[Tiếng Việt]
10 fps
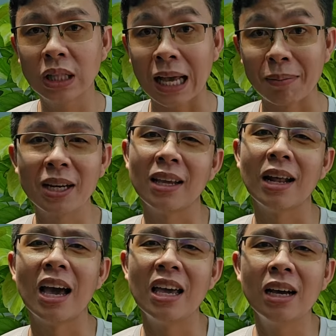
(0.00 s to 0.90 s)
làm cái này
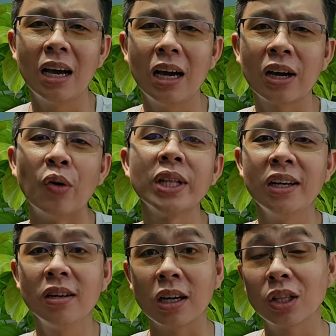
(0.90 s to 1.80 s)
để ờ, khỏi thay
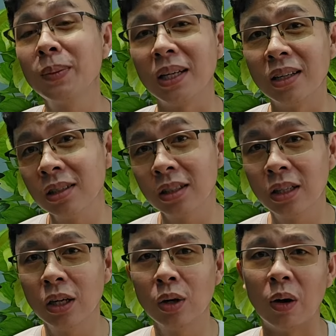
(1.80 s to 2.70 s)
nước đỡ tốn tiền nước
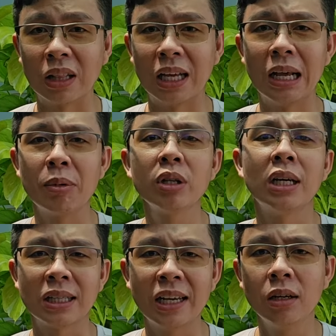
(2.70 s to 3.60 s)
hoặc là anh em nói
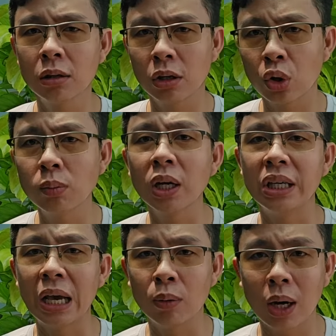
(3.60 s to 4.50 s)
là thay nước nó tốn thời
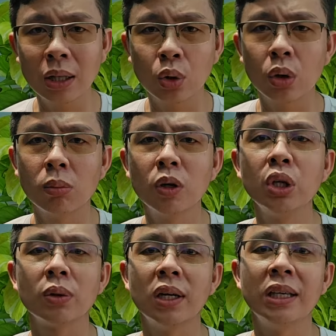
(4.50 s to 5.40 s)
gian quá tôi không có
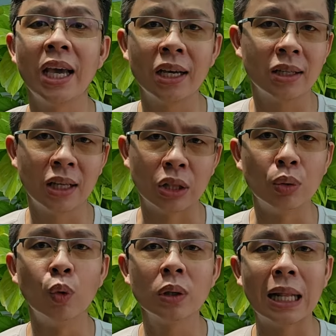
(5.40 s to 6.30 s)
nhiều thời gian thì tôi
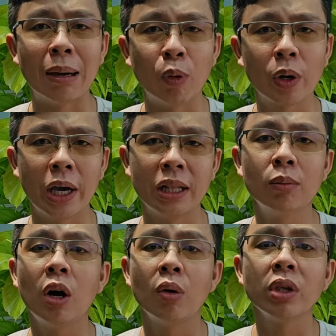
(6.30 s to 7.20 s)
muốn làm một cái hệ
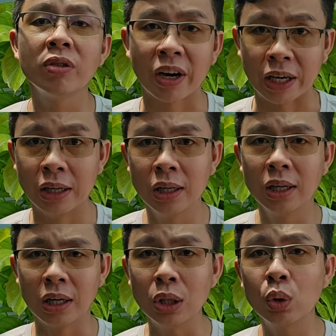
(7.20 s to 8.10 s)
thống hộ như vậy
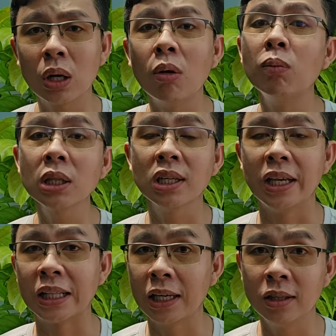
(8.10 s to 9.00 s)
để tôi không mất thời
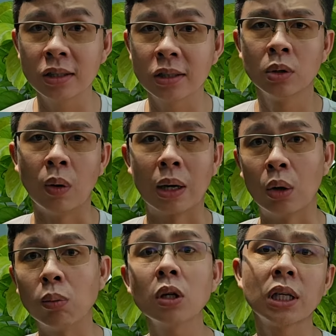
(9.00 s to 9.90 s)
gian thay nước hoặc
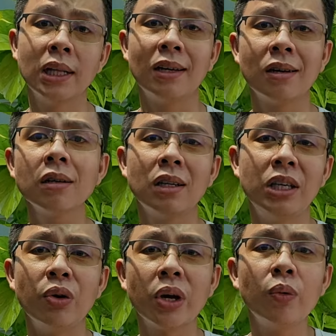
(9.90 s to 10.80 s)
cũng có thể là rất là
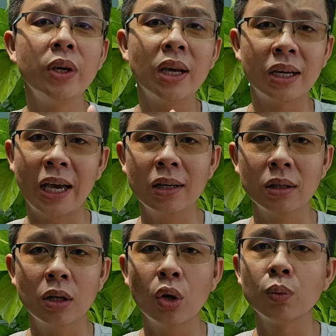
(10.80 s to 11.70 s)
nhiều cái nguyên nhân khác
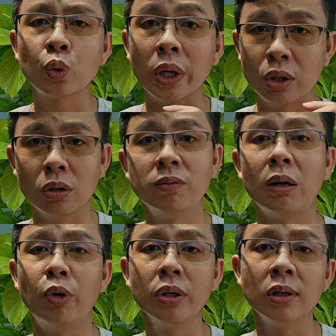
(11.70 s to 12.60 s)
nói chung tùy thuộc vào
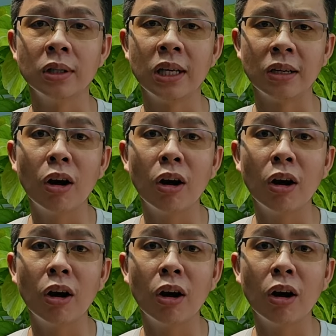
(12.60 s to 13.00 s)
mỗi người thì